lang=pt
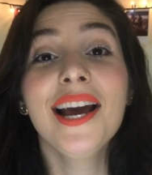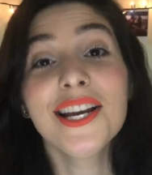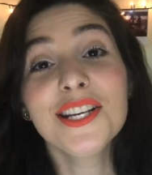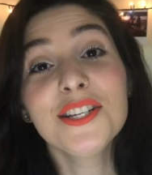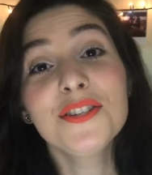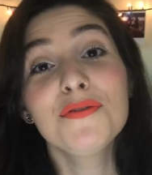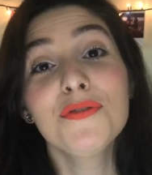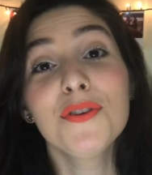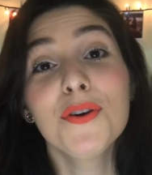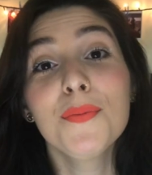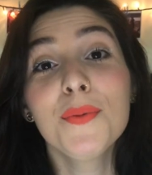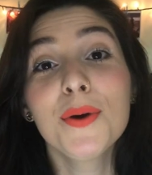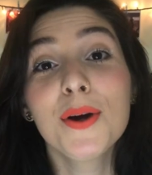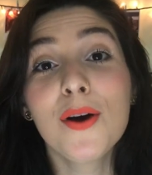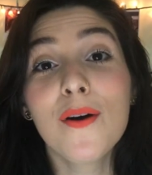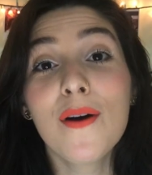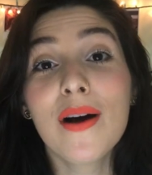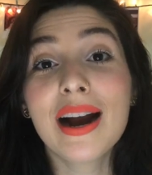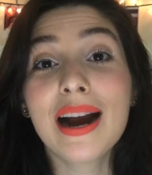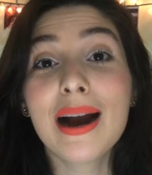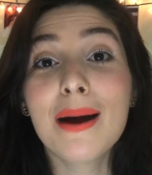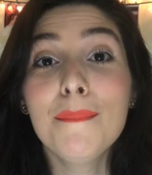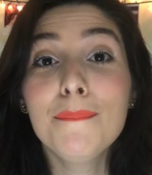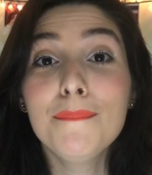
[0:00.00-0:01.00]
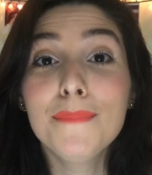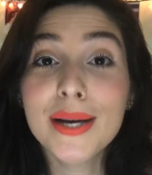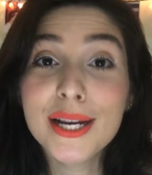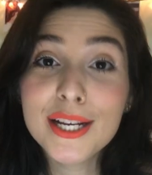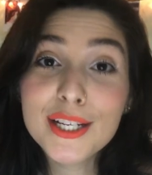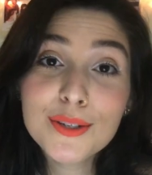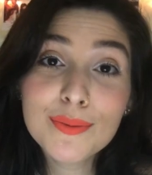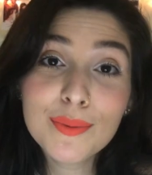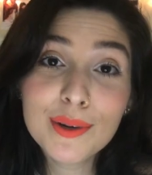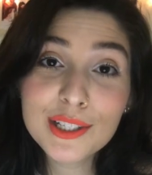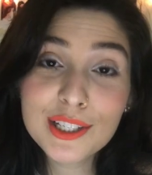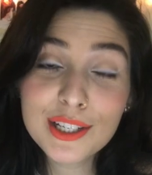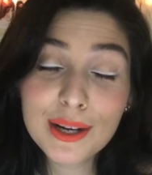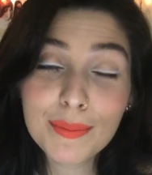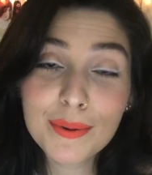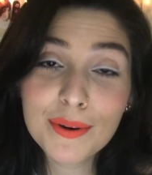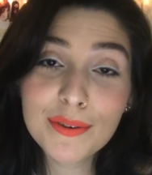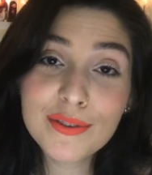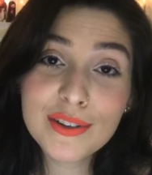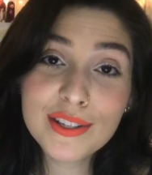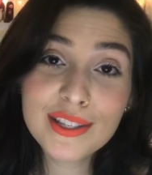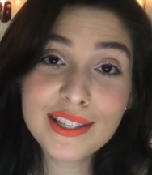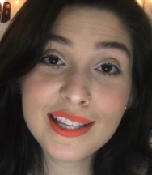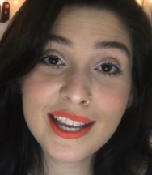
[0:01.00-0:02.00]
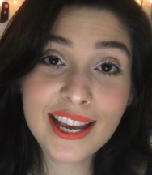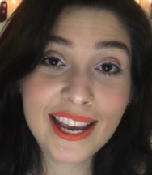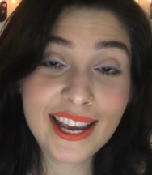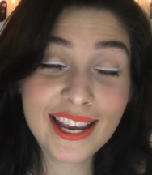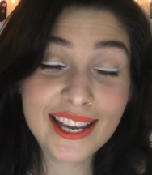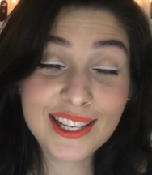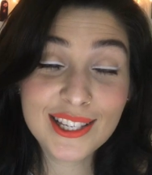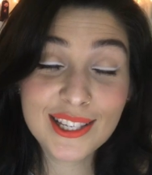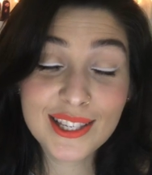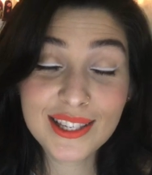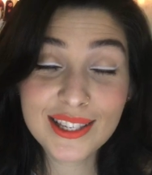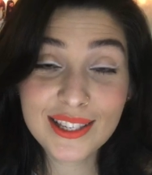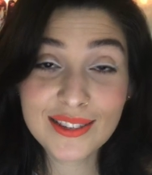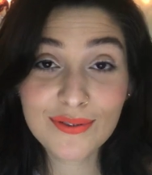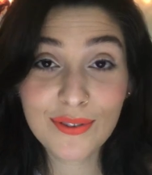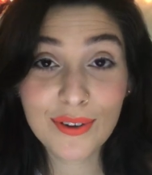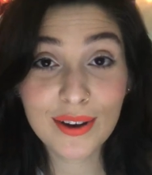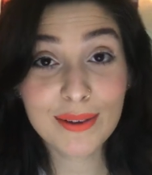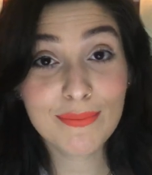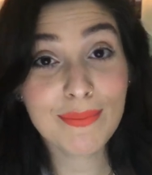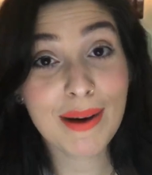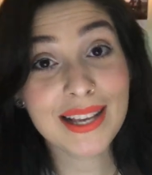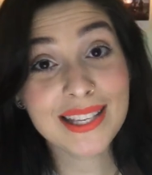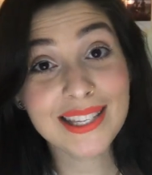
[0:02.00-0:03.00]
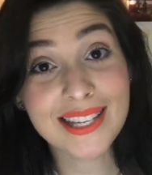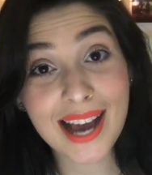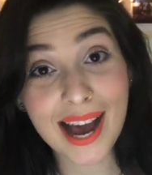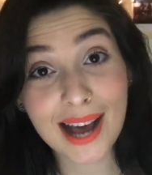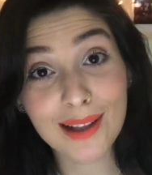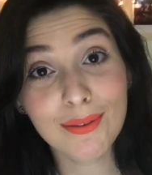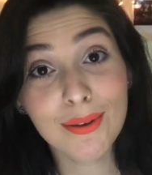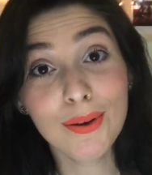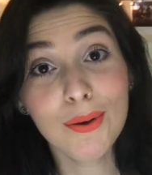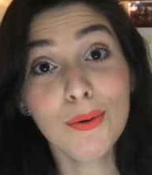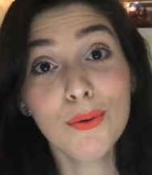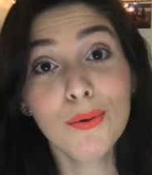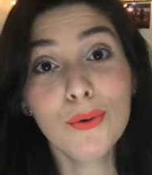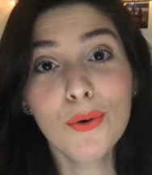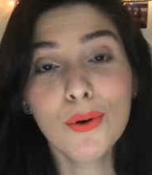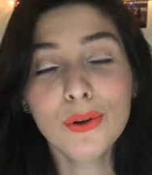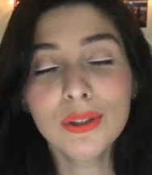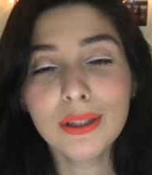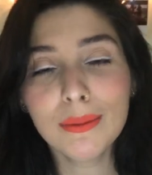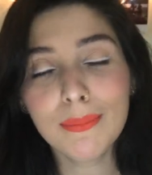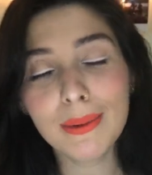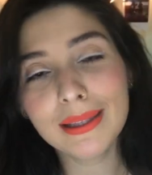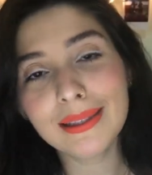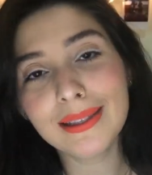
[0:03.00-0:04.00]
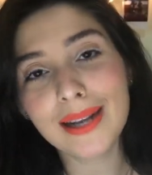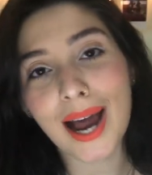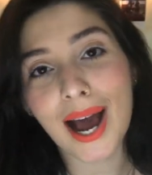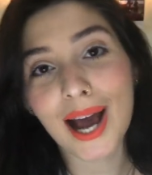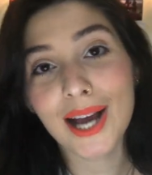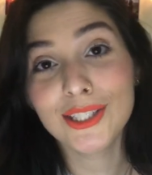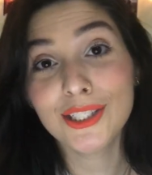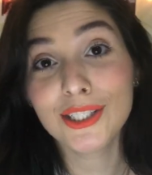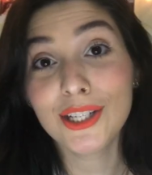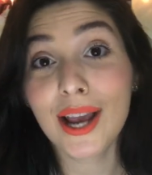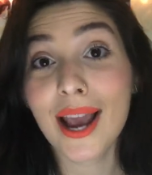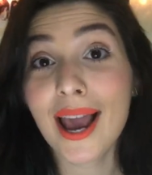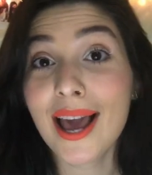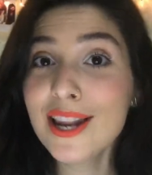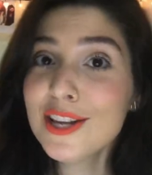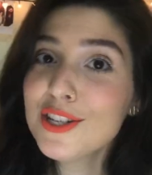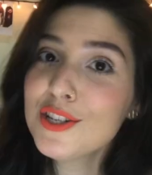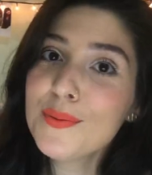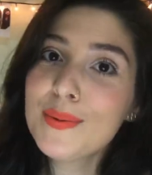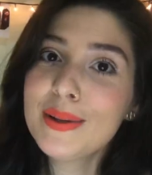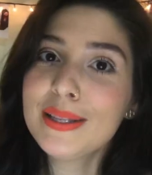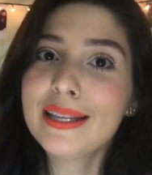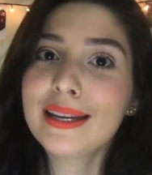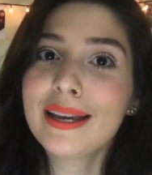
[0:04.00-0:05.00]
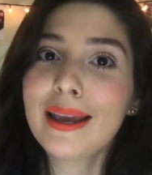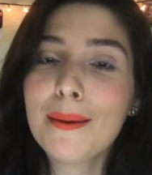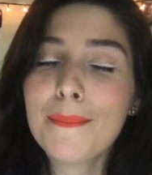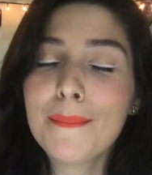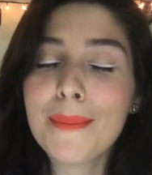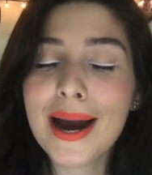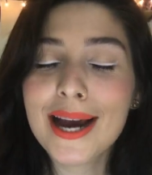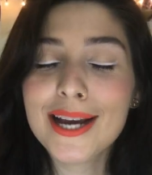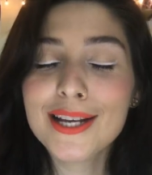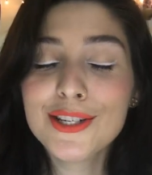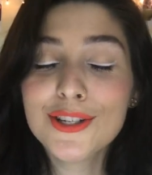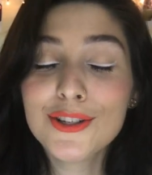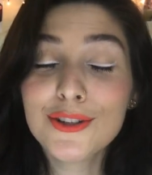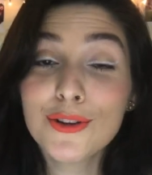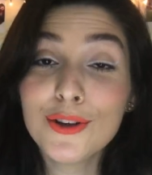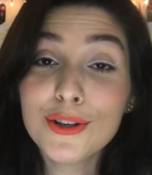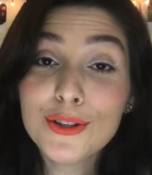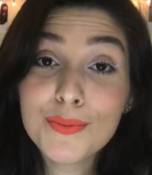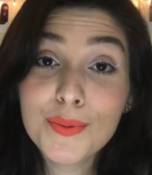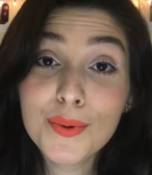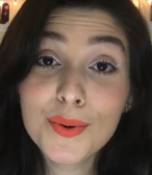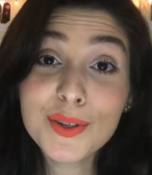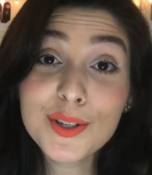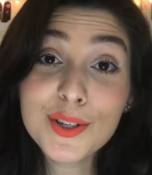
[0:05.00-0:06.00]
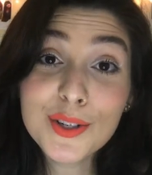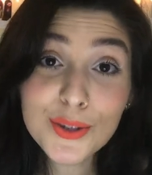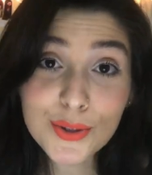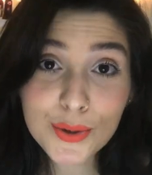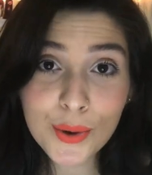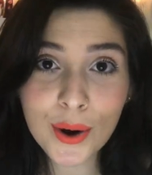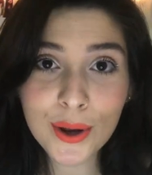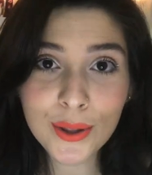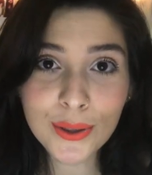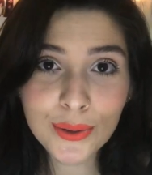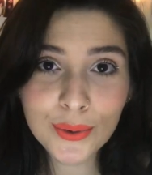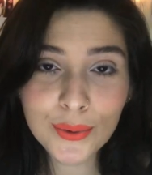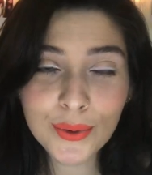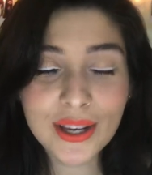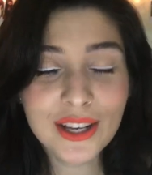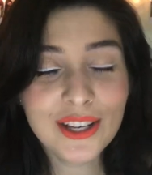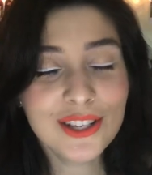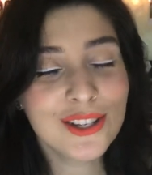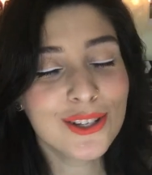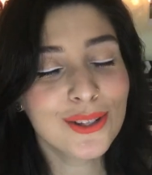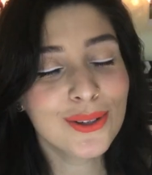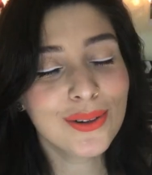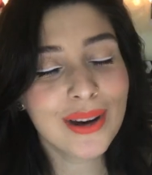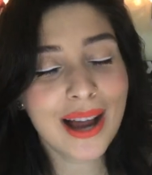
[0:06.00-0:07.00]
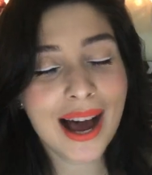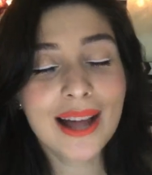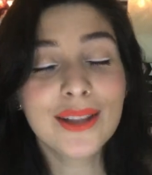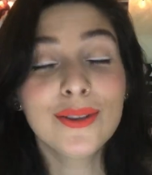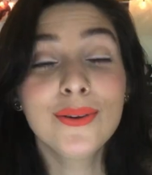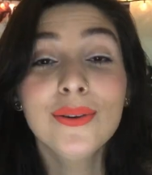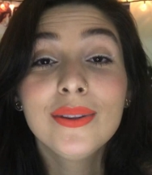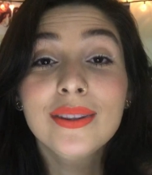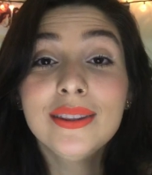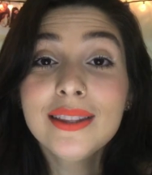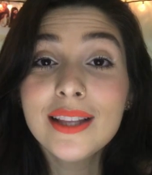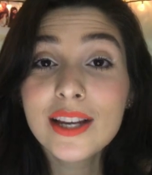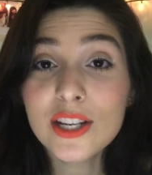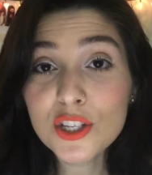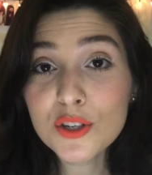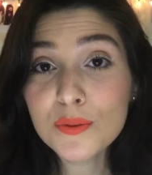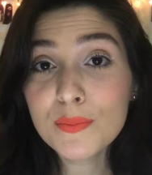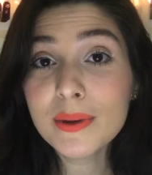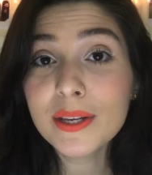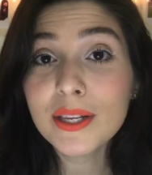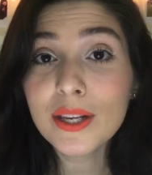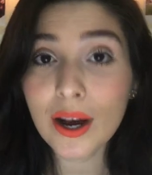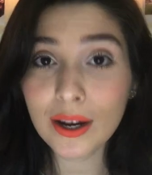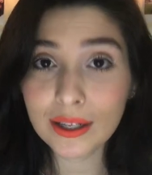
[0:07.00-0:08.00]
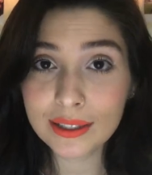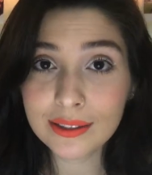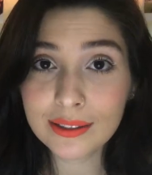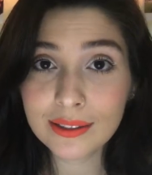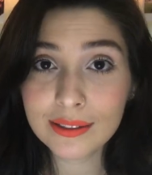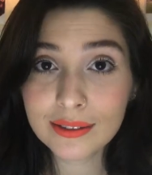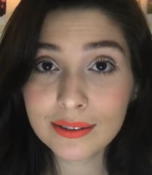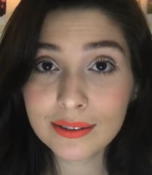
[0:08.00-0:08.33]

Este filme que eu acabei de mostrar pra vocês foi baseado em um curta-metragem LGBTQ+, de 2018, intitulado Touch Me Not.